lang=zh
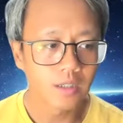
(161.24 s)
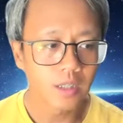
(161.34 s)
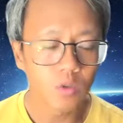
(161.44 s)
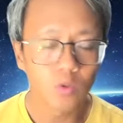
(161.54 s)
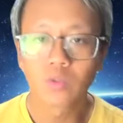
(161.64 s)

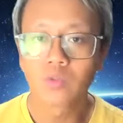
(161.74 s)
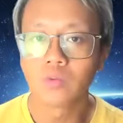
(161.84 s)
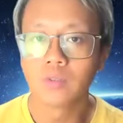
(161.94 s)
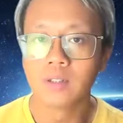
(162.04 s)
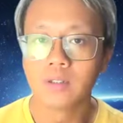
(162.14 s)
大多
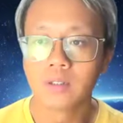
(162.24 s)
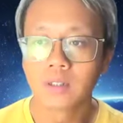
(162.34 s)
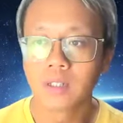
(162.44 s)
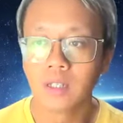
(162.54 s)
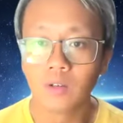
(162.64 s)
数人
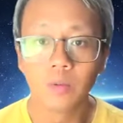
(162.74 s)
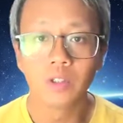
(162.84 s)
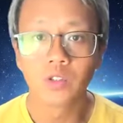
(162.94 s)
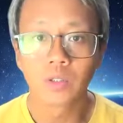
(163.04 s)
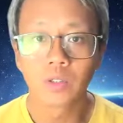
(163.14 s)
可能我们
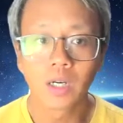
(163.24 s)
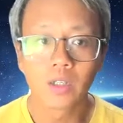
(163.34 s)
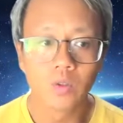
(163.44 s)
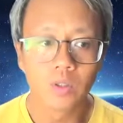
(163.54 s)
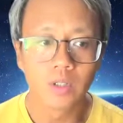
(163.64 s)
会受到
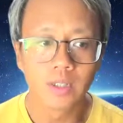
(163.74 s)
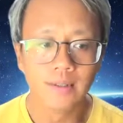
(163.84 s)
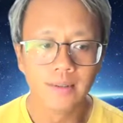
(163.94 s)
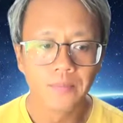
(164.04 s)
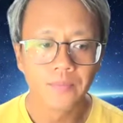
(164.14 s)
很多
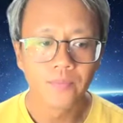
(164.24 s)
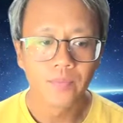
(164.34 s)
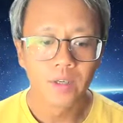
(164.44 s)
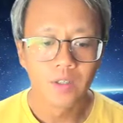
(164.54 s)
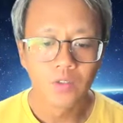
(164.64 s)
的
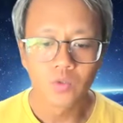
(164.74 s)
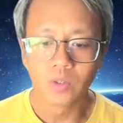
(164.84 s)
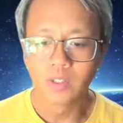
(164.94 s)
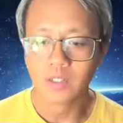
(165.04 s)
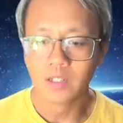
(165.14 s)
所
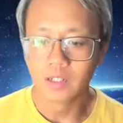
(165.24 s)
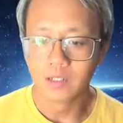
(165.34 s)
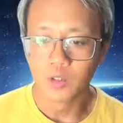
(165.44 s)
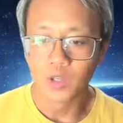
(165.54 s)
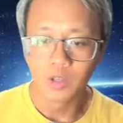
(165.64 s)
谓的那个，
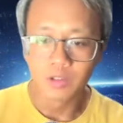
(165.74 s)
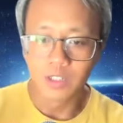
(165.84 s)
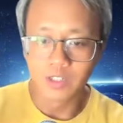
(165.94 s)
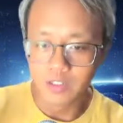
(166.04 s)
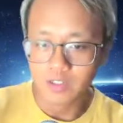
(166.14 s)
我想用这个
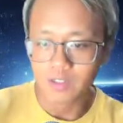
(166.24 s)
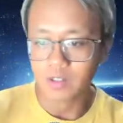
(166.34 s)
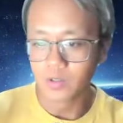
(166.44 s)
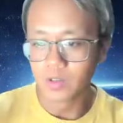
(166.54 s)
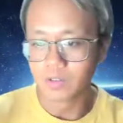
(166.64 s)
知识哦，
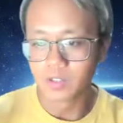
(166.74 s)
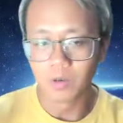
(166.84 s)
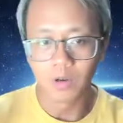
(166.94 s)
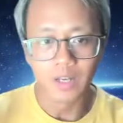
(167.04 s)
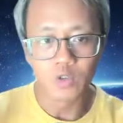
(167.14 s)
因为我这是
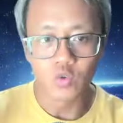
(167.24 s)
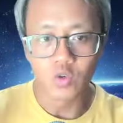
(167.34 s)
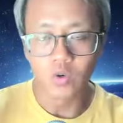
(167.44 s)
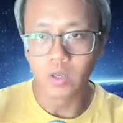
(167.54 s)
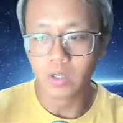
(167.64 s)
我后来
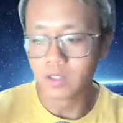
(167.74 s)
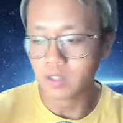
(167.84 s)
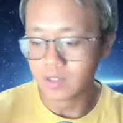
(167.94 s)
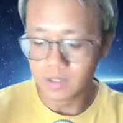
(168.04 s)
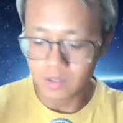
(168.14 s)
学会的
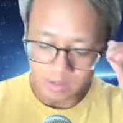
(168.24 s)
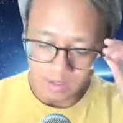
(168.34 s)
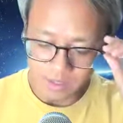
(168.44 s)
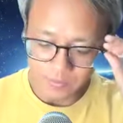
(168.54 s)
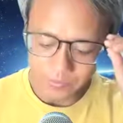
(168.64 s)
知识就
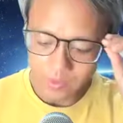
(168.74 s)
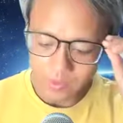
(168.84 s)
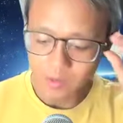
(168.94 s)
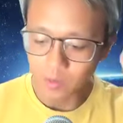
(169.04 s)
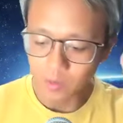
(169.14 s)
是
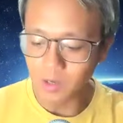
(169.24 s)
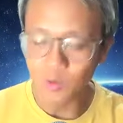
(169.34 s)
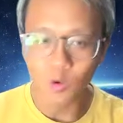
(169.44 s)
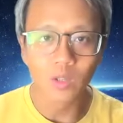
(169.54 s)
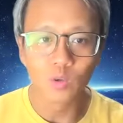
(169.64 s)
我不知道
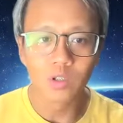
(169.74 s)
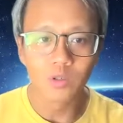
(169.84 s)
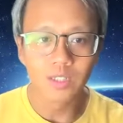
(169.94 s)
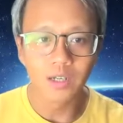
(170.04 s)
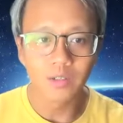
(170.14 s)
国外很多人
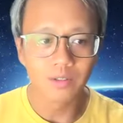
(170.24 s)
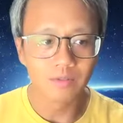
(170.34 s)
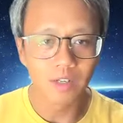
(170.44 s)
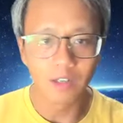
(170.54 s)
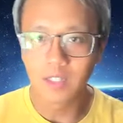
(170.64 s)
都会这样用，
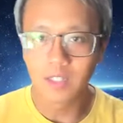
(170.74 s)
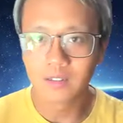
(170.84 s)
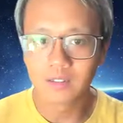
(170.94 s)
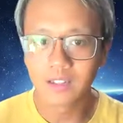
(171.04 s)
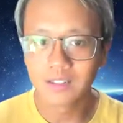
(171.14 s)
然后现在
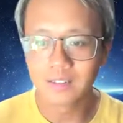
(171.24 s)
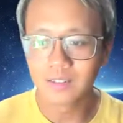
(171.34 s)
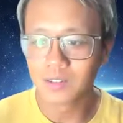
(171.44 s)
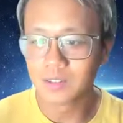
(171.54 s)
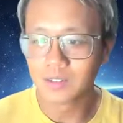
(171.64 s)
哎，
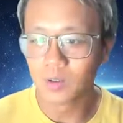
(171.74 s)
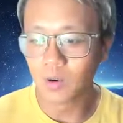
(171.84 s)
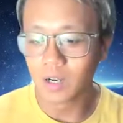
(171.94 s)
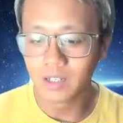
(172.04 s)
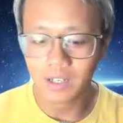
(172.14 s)
就是
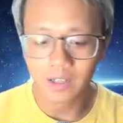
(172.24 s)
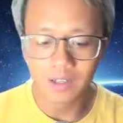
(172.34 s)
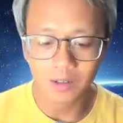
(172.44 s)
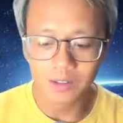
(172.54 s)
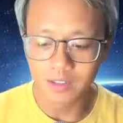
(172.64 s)
华人也
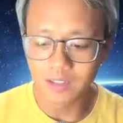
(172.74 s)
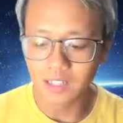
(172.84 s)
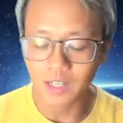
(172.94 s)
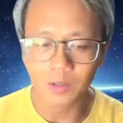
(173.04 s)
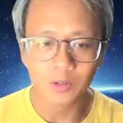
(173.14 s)
也有人
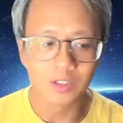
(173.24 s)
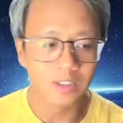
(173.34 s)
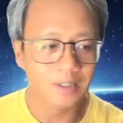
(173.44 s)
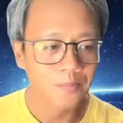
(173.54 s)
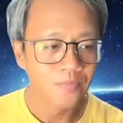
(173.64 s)
在用，就
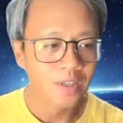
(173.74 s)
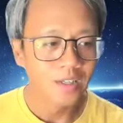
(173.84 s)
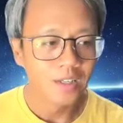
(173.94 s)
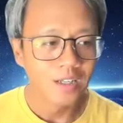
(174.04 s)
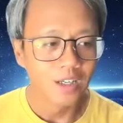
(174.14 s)
是
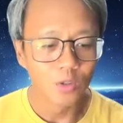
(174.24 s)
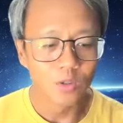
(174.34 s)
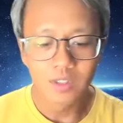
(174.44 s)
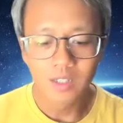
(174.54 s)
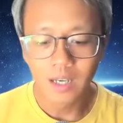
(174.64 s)
很多
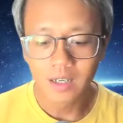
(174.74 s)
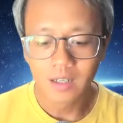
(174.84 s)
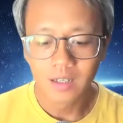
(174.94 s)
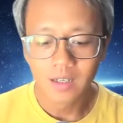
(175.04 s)
人在